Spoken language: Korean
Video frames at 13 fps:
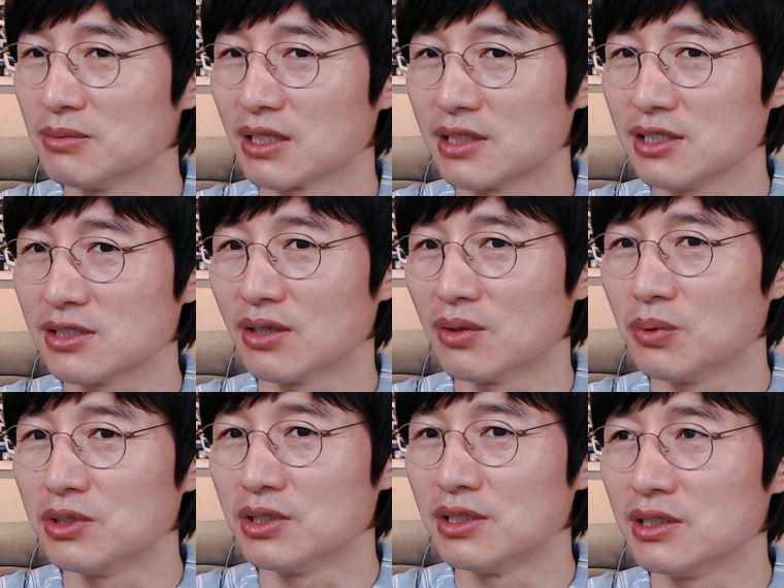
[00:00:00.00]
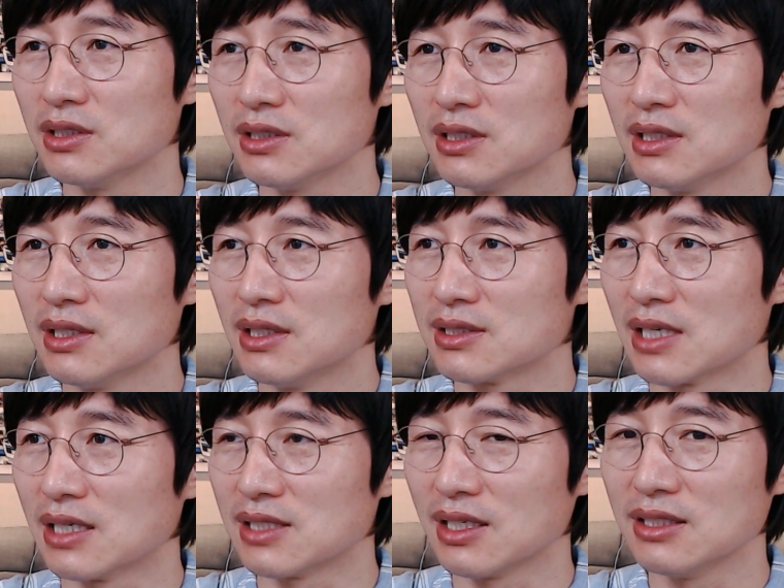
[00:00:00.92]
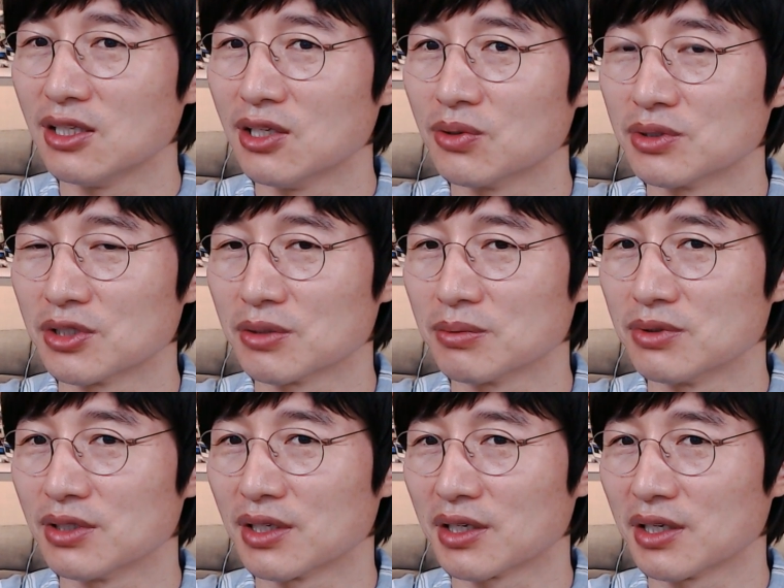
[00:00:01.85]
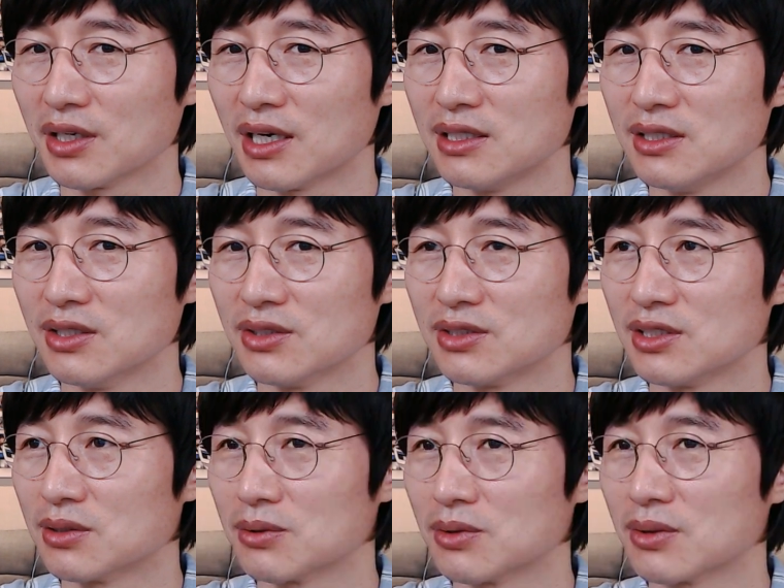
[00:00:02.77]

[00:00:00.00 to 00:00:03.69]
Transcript: 그래서 오늘 자세한 내용을 여러분들에게 알려드리도록